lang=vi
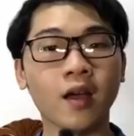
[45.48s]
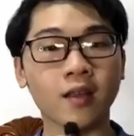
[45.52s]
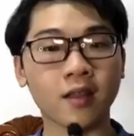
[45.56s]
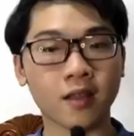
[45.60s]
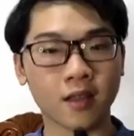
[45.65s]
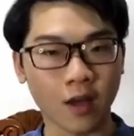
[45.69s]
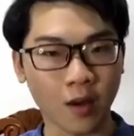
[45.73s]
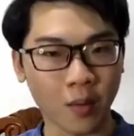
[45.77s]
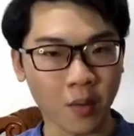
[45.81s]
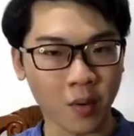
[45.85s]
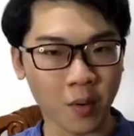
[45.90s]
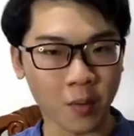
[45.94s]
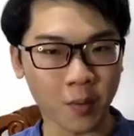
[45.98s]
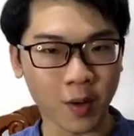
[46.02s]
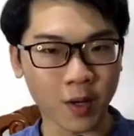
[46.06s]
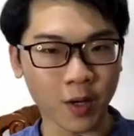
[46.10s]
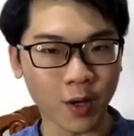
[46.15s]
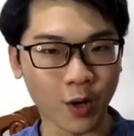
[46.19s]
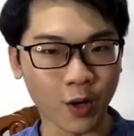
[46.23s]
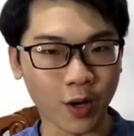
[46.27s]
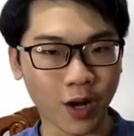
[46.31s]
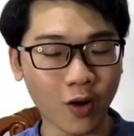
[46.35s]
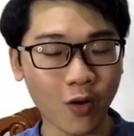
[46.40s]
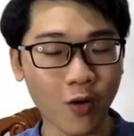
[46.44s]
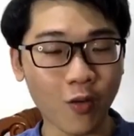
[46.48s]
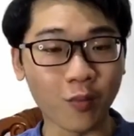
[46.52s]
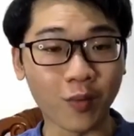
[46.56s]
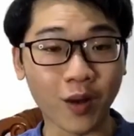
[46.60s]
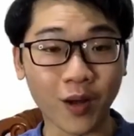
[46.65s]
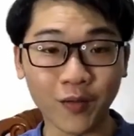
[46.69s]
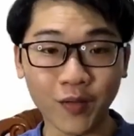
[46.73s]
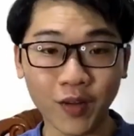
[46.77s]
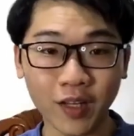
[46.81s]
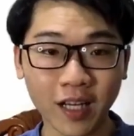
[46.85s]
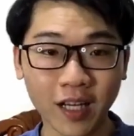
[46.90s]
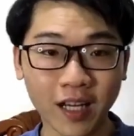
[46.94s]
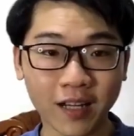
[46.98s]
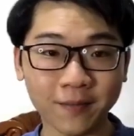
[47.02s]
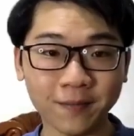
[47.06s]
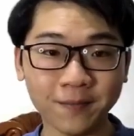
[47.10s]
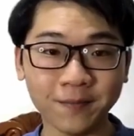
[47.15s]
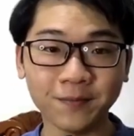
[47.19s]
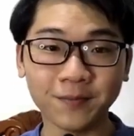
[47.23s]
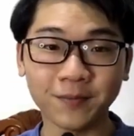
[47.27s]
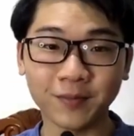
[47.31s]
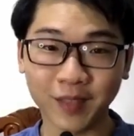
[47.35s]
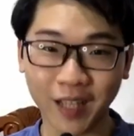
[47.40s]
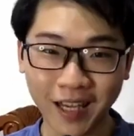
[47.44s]
Chào mừng mọi người đã cùng đến với kênh
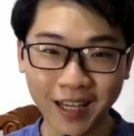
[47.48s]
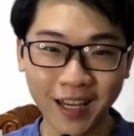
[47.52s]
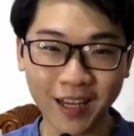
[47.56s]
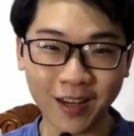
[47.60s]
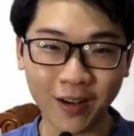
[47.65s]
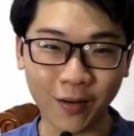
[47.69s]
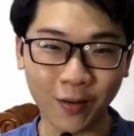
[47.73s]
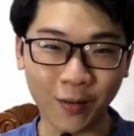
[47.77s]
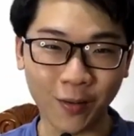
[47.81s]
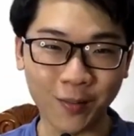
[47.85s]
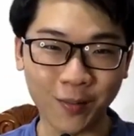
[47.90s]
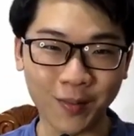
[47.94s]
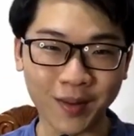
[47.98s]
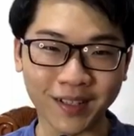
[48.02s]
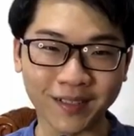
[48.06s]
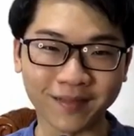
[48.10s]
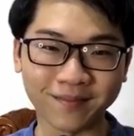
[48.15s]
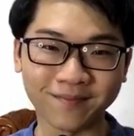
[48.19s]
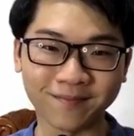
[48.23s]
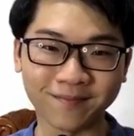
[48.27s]
Ký Kỳ Cục của mình